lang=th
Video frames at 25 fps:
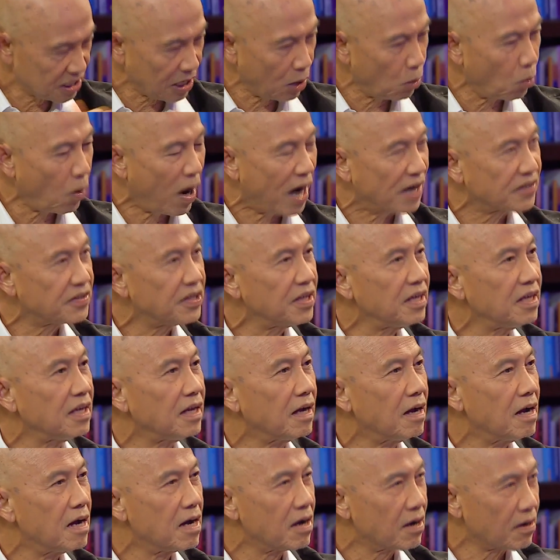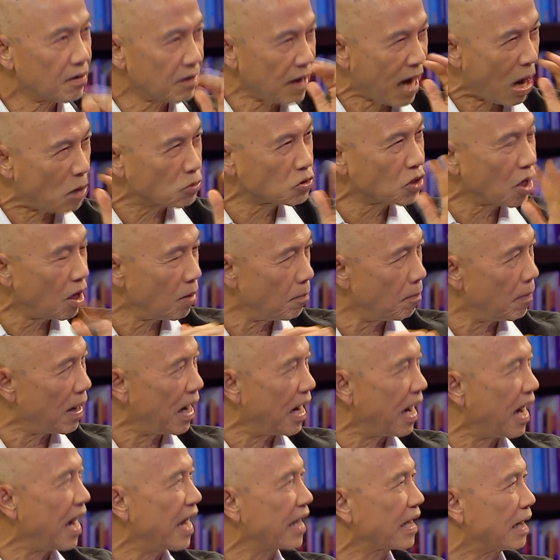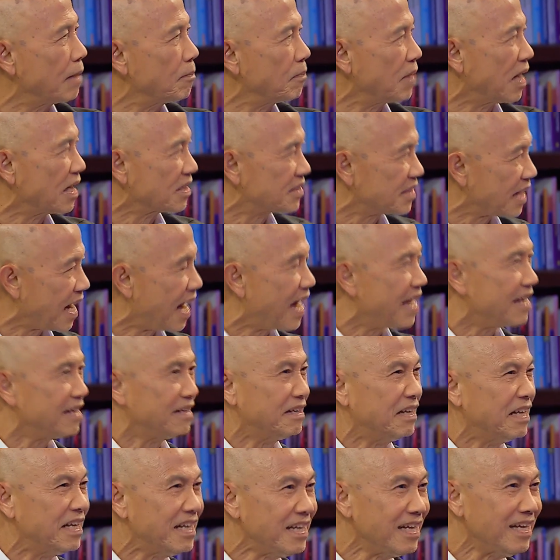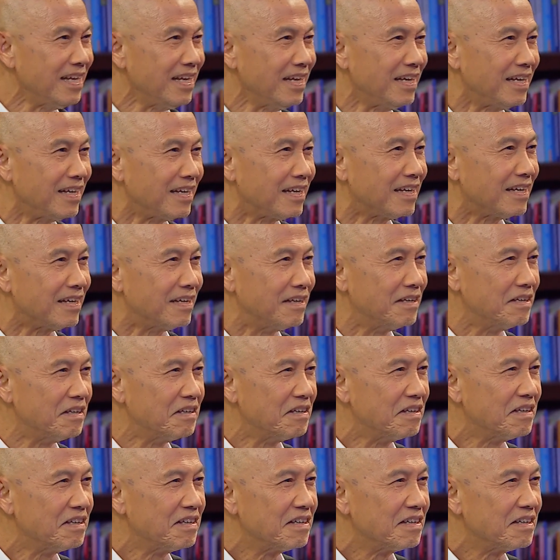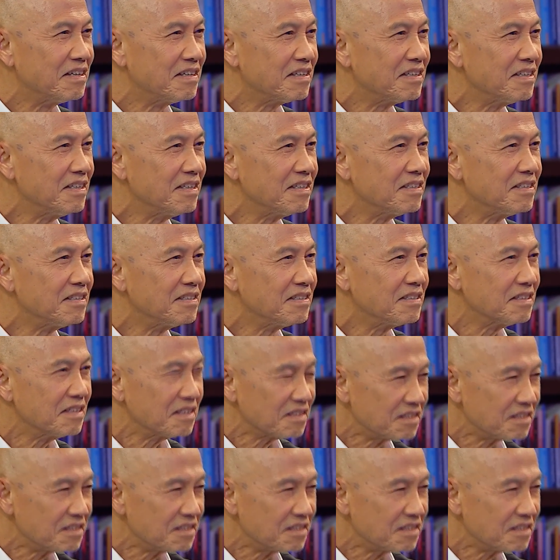จังหวะที่เราต้องมาให้กำลังใจนี่โกยคะแนน